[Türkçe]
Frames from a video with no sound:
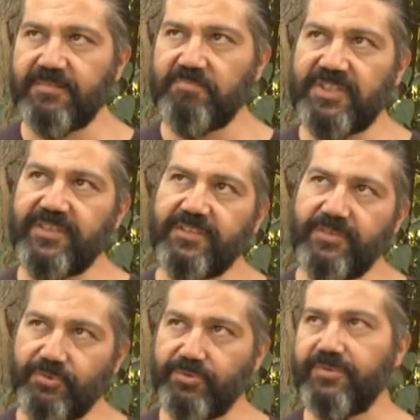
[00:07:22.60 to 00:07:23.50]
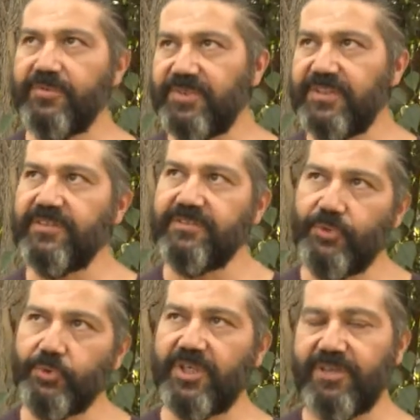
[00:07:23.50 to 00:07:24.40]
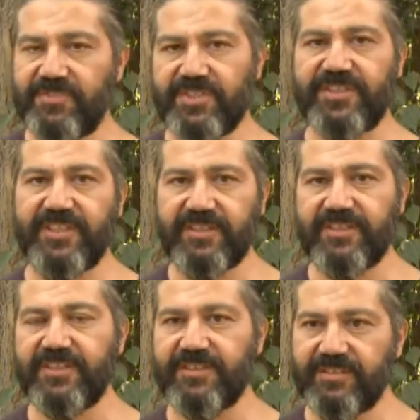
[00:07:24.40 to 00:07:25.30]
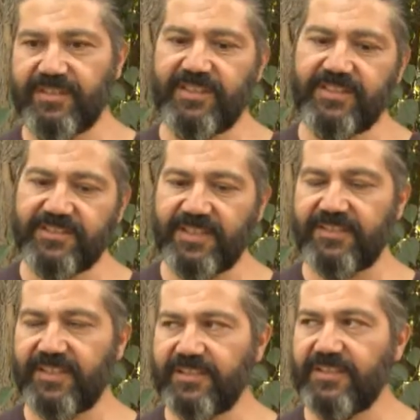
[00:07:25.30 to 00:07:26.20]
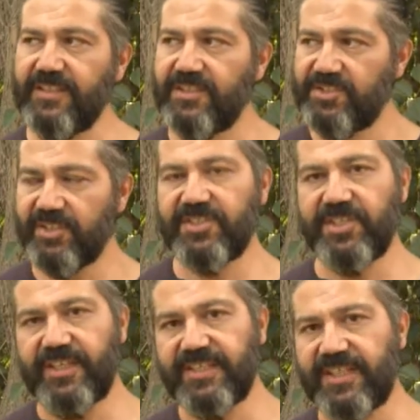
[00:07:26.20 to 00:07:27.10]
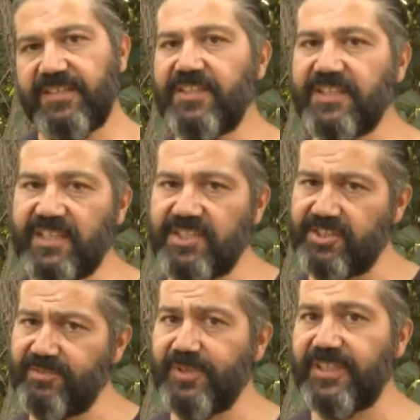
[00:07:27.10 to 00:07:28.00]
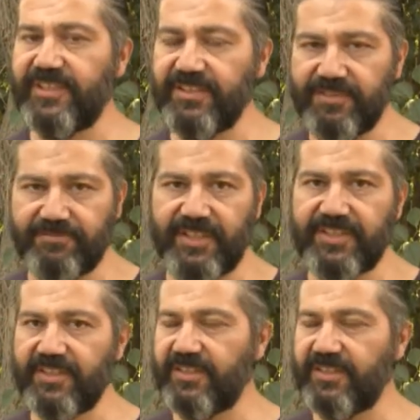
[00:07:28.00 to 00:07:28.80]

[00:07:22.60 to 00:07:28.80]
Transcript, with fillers: bir bir fotoğrafçının yanında tekrar çalışarak kendilerini geliştirmelerinde fayda